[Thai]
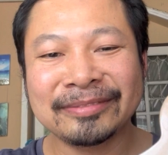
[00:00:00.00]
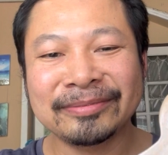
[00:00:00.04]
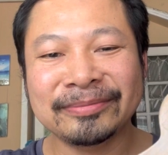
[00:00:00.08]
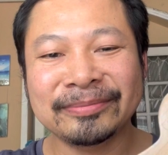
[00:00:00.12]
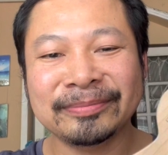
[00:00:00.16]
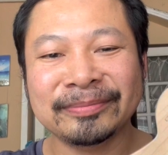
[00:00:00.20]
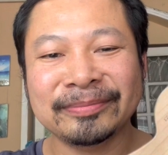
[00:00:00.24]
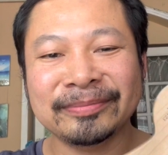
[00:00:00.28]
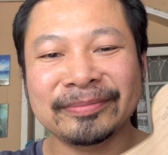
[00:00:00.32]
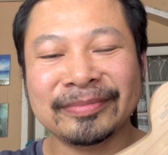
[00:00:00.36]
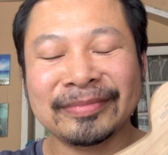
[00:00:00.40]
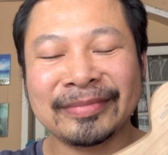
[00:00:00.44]
อื
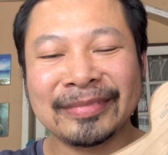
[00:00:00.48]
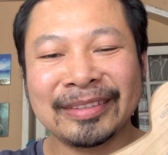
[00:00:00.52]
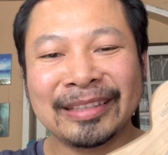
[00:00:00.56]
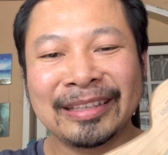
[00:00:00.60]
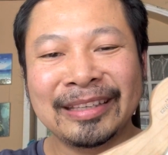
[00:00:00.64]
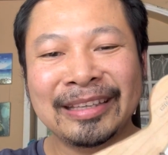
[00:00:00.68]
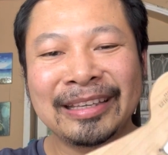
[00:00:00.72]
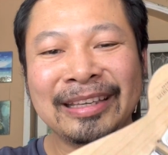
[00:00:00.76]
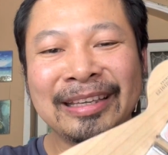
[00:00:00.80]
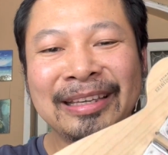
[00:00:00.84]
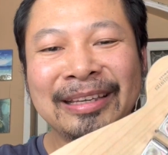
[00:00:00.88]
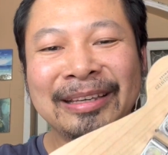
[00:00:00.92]
ม
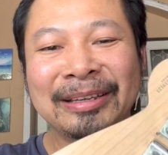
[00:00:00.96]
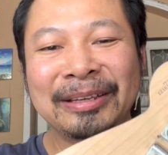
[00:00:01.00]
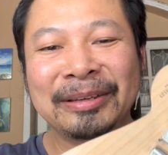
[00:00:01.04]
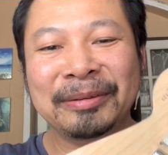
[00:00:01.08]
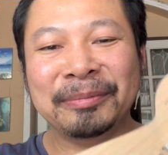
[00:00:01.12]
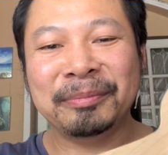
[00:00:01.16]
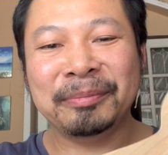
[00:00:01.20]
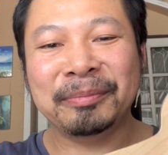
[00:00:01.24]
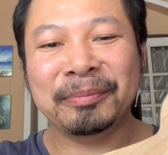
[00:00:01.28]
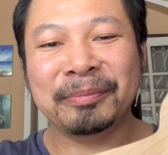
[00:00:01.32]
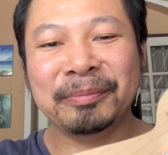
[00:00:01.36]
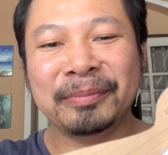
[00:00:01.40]

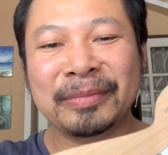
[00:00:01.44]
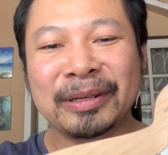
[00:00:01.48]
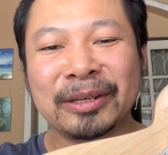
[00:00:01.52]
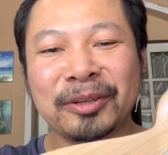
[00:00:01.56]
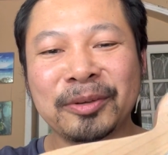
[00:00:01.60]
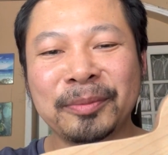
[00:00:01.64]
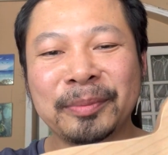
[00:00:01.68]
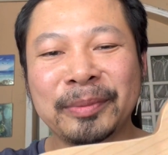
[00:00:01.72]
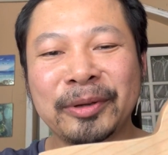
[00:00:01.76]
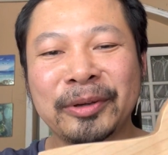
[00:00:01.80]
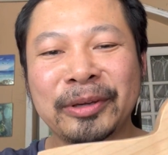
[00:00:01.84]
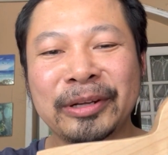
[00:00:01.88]
มัน
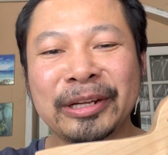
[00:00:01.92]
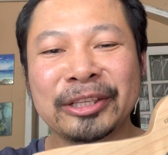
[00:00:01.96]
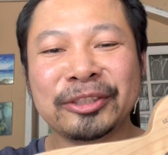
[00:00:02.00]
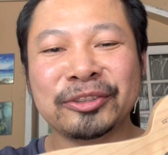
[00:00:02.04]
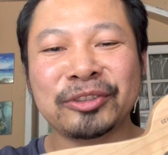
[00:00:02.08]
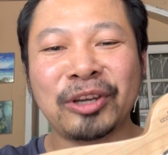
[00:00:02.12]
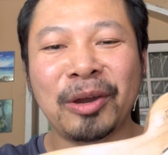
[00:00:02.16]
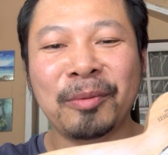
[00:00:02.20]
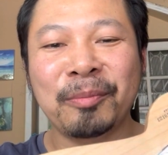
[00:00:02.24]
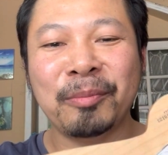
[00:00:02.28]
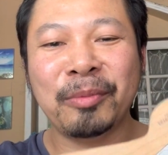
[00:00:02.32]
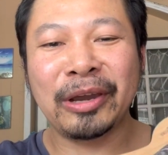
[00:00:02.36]
ก็ไม่ค่อยได้
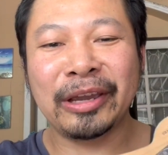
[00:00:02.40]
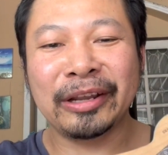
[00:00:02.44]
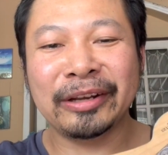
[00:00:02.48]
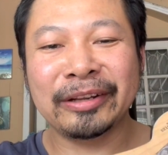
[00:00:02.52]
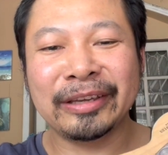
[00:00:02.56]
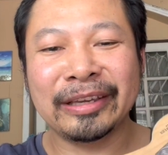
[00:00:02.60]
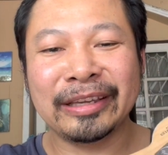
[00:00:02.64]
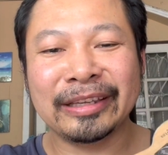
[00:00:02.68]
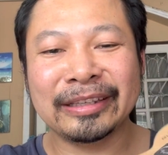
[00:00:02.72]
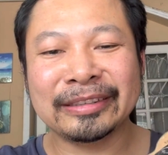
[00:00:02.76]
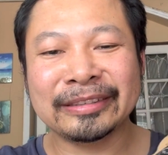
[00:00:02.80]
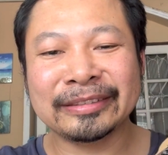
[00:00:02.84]
เจาะบ่อย
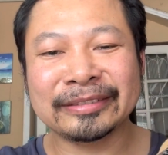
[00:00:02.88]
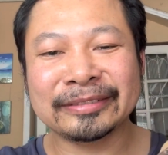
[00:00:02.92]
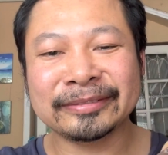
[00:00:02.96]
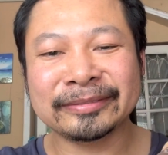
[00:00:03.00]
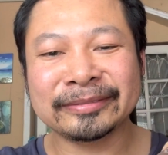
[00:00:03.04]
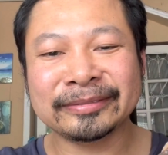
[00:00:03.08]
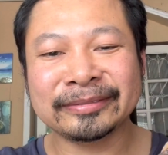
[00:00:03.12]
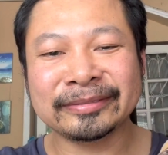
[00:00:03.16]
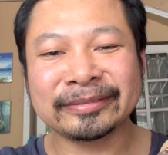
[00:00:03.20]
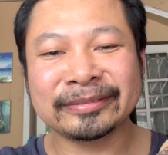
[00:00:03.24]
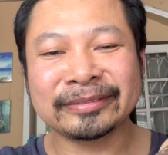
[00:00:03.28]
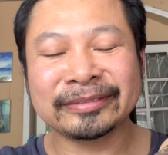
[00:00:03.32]
ได้
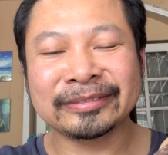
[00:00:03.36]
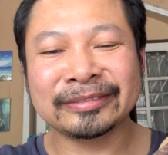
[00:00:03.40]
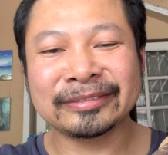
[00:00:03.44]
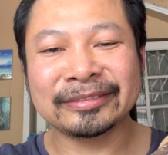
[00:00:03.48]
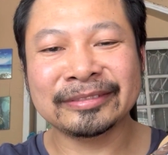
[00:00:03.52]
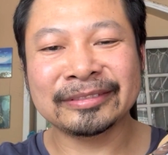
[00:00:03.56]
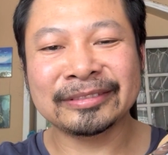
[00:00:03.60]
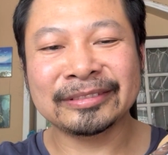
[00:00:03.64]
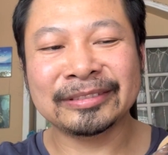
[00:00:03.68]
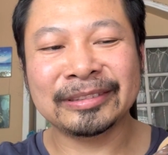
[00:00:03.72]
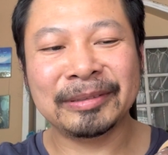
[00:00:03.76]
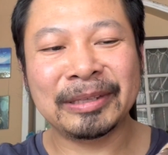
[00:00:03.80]

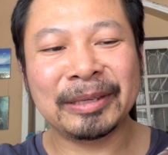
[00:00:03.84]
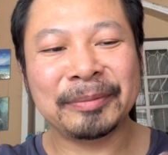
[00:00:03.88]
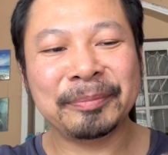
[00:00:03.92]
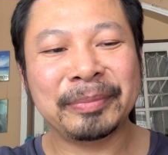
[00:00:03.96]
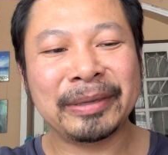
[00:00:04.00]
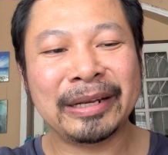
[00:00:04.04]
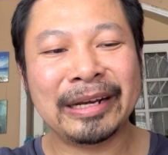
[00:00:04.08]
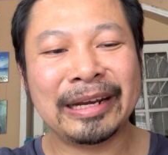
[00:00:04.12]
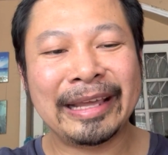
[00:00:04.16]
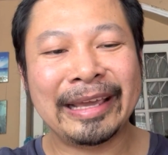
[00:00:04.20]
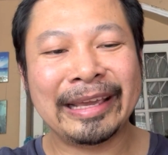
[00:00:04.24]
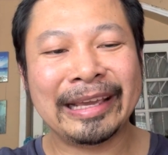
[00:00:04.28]
ไม่
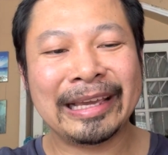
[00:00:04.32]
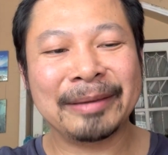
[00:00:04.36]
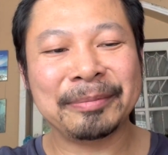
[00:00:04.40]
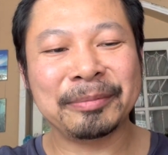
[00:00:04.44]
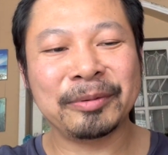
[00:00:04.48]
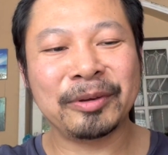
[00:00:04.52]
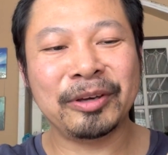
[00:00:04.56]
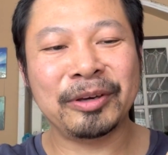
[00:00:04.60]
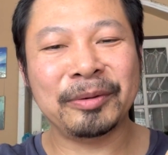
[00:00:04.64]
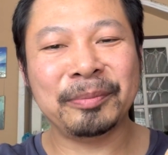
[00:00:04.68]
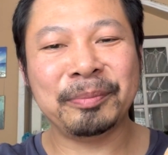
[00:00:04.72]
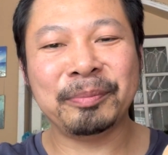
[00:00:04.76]
เป็นไรครับ
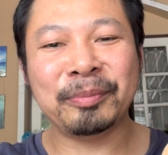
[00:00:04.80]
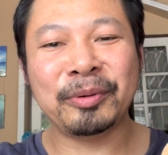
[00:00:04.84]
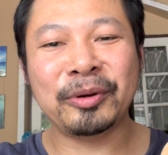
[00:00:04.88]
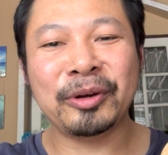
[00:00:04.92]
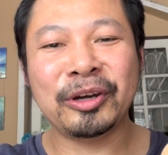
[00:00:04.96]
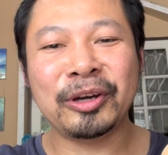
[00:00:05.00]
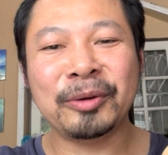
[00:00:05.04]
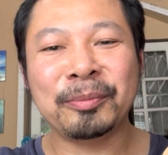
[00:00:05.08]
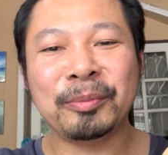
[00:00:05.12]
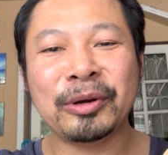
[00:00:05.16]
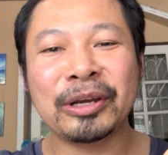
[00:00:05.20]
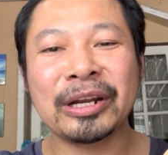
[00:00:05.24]
ก็พอ
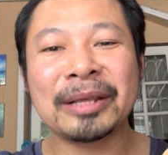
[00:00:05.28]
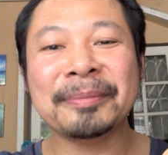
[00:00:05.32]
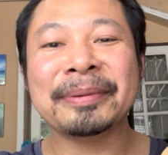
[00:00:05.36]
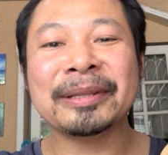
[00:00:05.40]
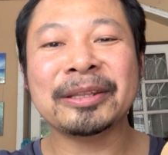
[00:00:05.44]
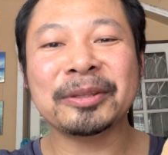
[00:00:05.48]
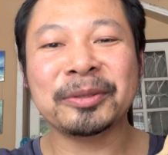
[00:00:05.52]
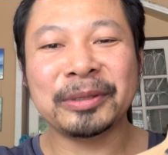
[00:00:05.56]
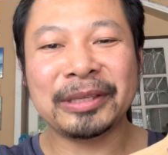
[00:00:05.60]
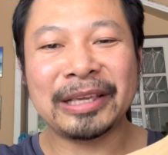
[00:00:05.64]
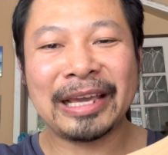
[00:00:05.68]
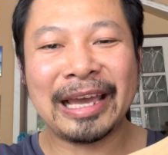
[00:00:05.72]
พอได้เป็
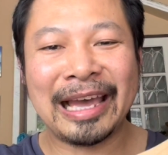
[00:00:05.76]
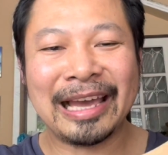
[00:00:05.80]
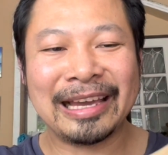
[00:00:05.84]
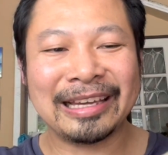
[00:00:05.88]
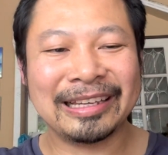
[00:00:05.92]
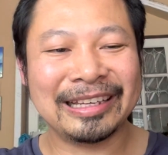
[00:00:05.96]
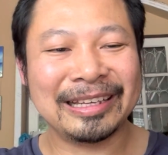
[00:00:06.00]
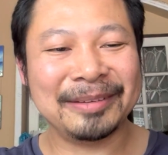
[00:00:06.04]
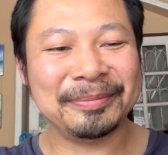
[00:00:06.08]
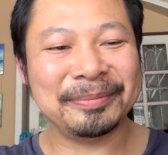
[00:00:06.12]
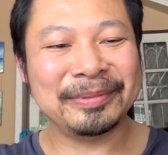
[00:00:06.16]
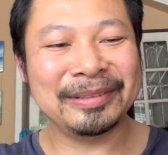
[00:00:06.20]
นตัวอย่าง
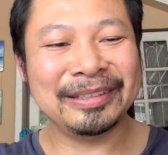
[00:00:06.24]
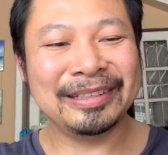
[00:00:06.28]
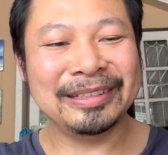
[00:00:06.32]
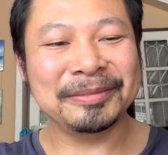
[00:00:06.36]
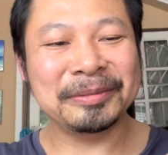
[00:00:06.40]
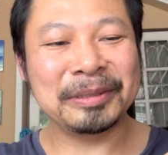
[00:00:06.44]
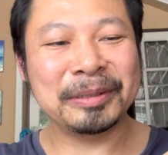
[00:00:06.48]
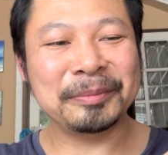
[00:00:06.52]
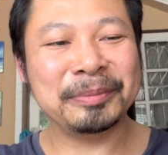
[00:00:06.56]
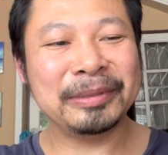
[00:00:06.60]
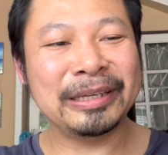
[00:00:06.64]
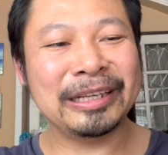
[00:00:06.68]
ครับ
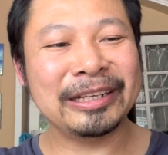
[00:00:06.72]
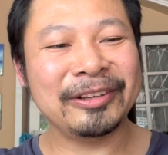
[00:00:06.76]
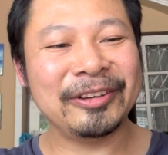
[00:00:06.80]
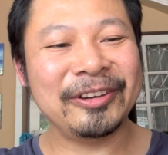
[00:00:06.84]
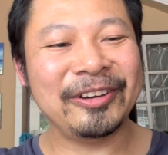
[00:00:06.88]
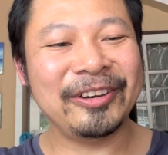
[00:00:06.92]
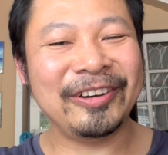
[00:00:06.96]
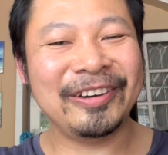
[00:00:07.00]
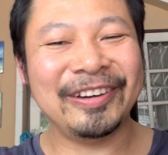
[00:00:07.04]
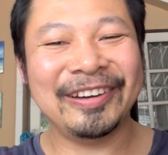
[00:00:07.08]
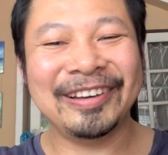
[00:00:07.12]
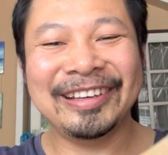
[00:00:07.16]
เพื่อนๆ
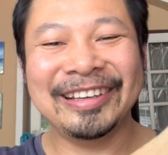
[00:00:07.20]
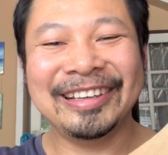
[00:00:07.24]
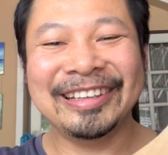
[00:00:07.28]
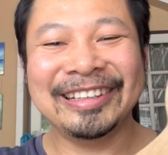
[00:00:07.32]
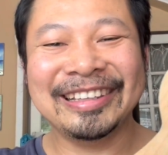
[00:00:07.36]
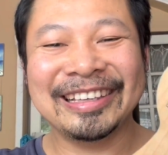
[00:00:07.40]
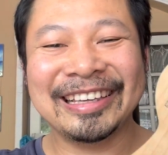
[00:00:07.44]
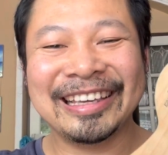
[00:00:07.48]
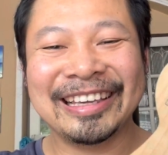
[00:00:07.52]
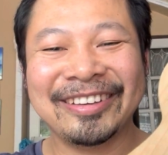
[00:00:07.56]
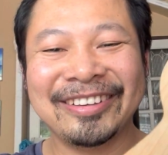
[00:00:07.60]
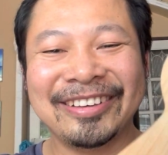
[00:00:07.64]
ก็
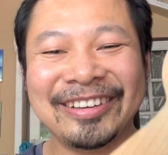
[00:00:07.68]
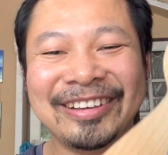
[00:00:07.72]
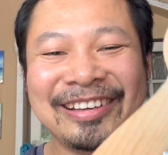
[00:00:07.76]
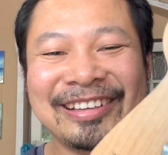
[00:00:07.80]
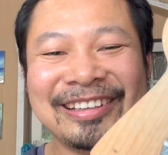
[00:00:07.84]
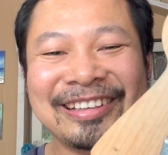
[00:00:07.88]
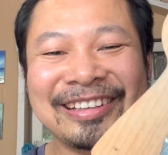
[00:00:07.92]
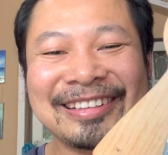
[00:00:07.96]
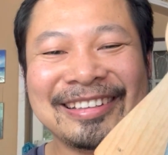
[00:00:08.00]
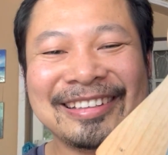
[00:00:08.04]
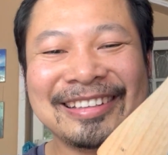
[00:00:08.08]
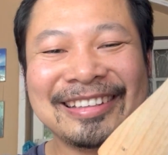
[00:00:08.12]
แง่ก็
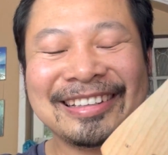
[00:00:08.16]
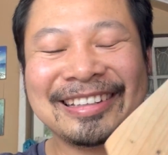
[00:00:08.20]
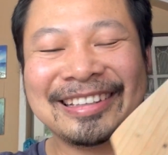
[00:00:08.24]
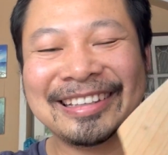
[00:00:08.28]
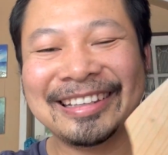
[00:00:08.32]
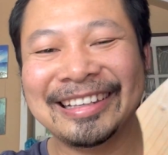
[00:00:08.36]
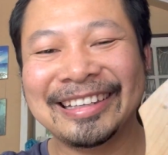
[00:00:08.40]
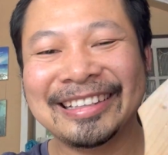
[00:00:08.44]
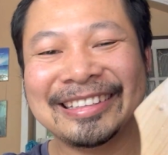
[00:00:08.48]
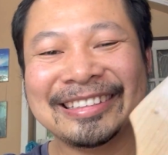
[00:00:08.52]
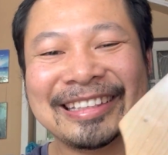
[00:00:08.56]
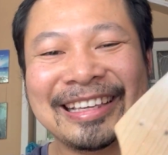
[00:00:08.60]

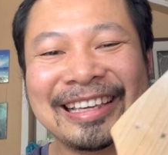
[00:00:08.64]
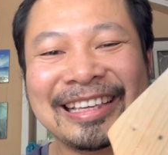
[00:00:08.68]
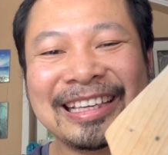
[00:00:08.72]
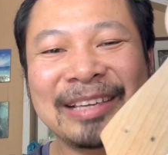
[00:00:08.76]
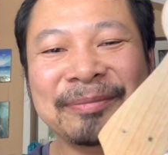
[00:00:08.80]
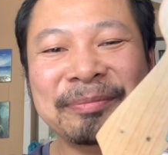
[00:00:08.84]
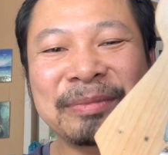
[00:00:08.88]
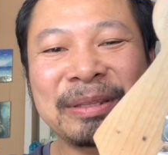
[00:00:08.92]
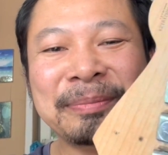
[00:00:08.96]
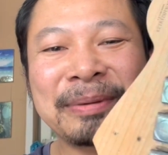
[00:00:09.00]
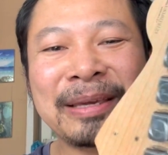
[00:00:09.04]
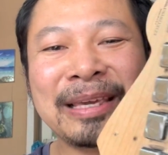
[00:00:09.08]
แชร์คลิ
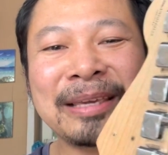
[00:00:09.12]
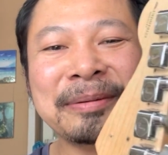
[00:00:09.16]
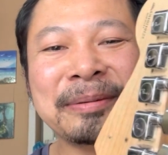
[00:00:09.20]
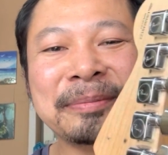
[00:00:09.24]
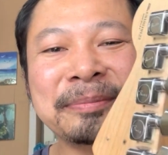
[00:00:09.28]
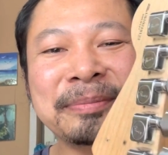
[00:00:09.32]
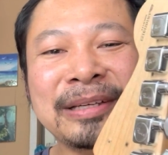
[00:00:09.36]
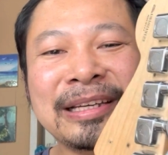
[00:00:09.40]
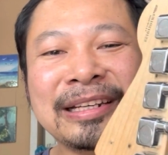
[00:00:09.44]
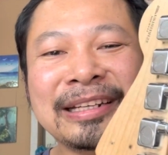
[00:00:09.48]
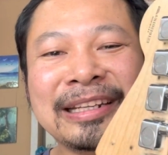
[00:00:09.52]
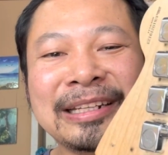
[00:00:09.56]
ปนี้ไปให้
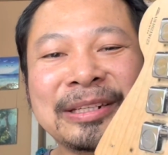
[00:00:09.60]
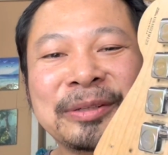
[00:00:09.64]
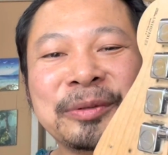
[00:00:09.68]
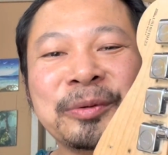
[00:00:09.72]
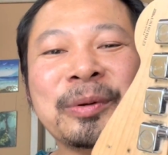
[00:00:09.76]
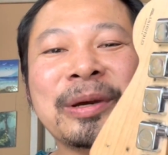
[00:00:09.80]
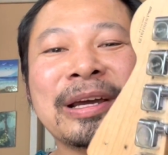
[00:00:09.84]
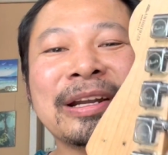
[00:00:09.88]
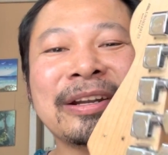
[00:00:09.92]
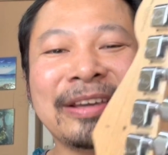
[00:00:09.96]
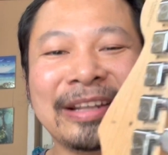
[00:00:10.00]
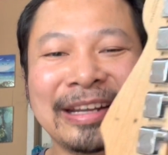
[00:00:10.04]
เพื่อนๆได้ดู
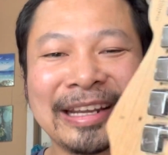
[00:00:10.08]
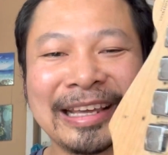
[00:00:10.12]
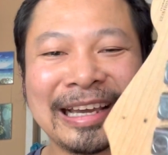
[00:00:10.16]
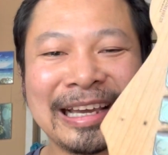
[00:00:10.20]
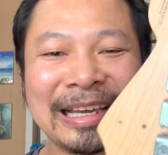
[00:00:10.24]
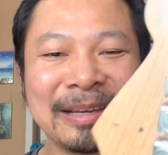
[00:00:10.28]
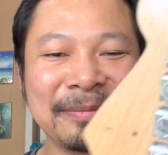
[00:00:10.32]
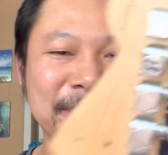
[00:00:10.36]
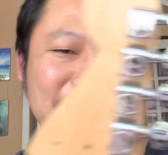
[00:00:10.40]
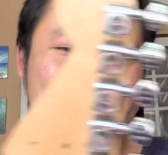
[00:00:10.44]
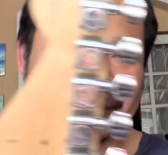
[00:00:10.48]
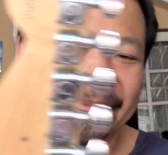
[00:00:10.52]
กันหน่อยนะ
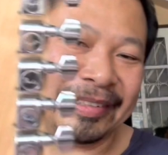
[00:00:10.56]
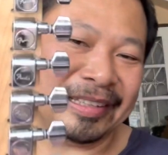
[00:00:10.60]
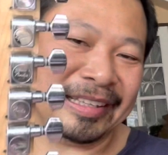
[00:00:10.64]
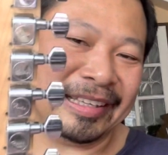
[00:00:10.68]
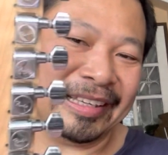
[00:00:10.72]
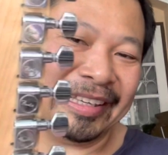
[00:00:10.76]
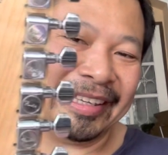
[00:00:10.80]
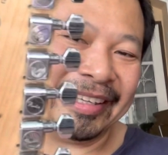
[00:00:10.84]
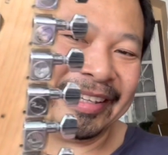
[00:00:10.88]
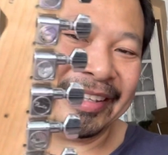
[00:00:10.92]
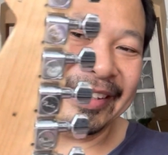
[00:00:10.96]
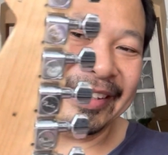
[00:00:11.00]
ครับนี่